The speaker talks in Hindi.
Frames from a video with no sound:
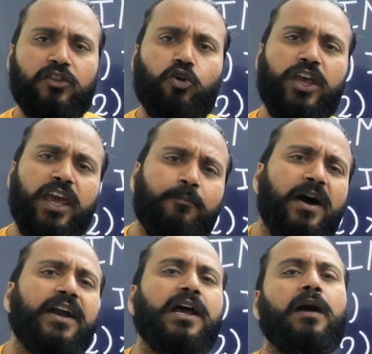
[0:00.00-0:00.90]
तो ये
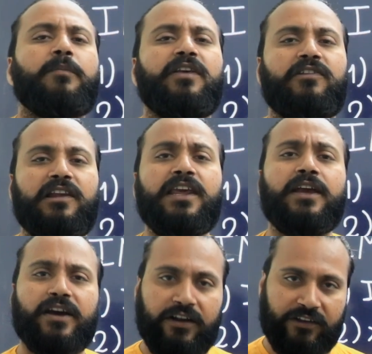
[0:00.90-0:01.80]
पार्ट आप इजिली
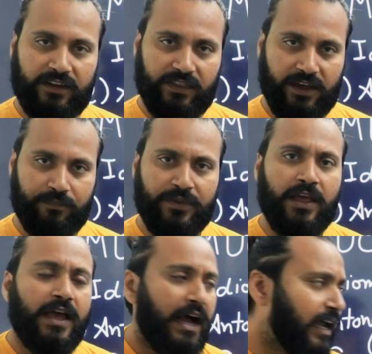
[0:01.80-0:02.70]
कर सकते
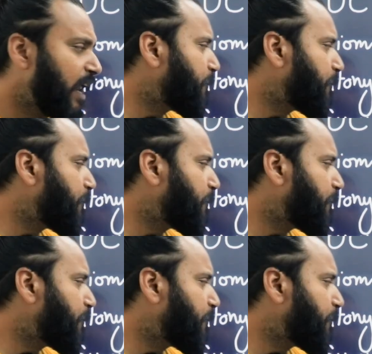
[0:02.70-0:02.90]
हैं अगले